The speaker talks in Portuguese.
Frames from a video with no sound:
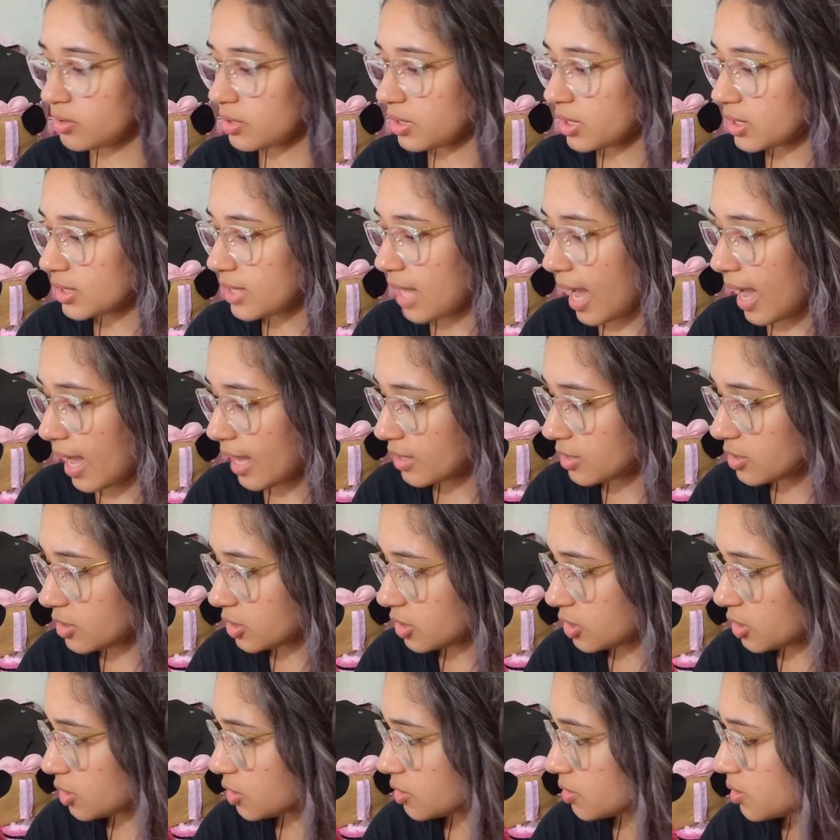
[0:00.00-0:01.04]

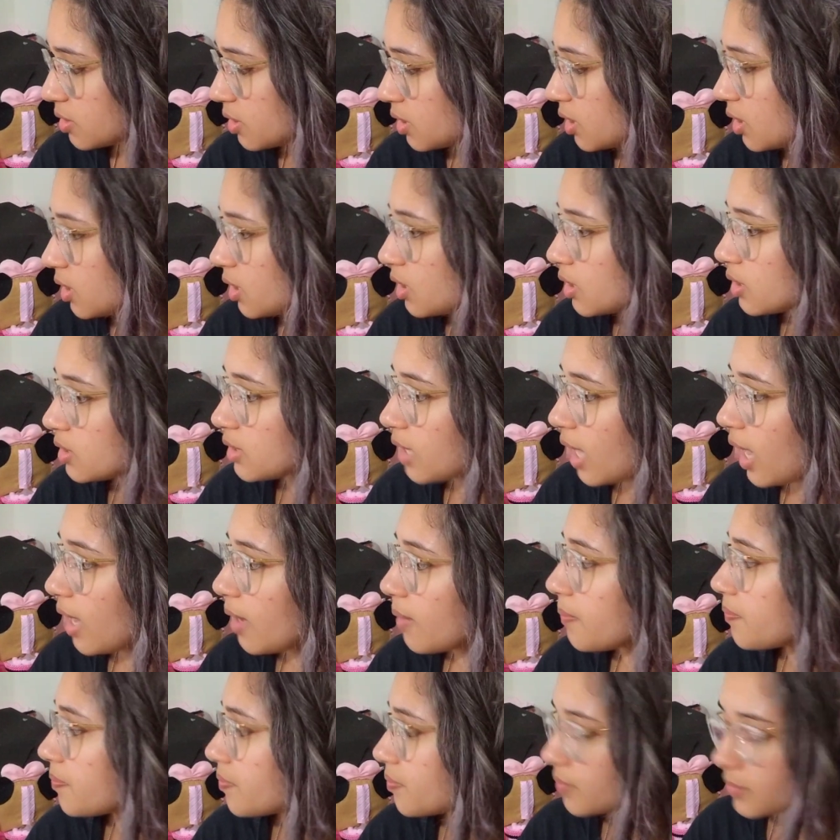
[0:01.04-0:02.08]
unidades,
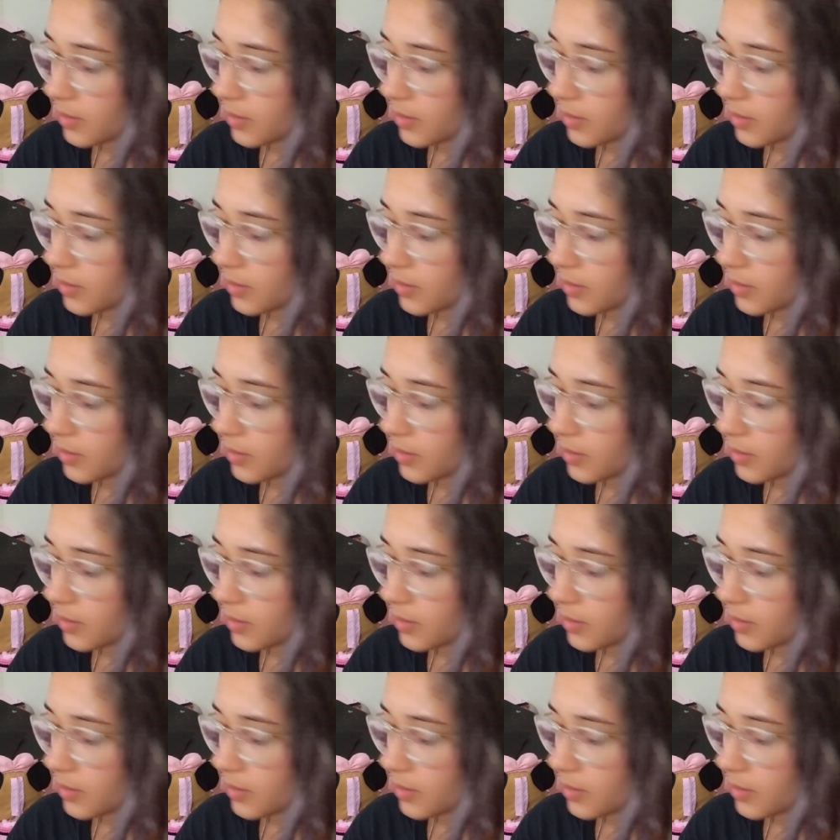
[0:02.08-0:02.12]
tá?